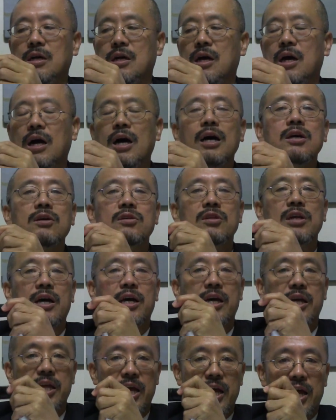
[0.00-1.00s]
書くだ
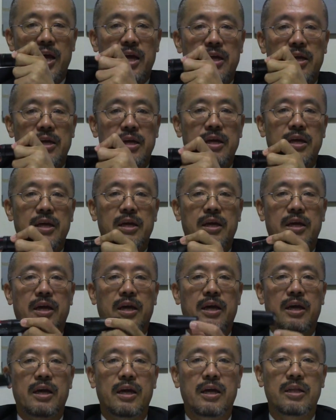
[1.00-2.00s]
けで、
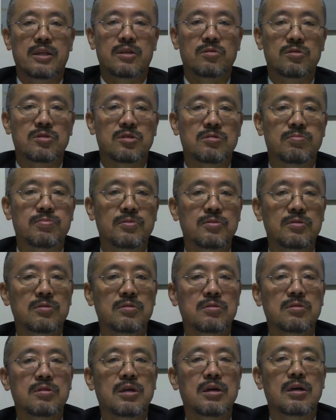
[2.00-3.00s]
えー、っと、自分
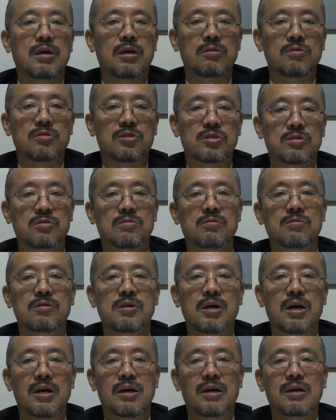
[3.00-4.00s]
の中の思考
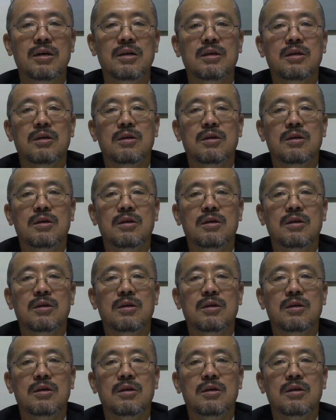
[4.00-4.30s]
が、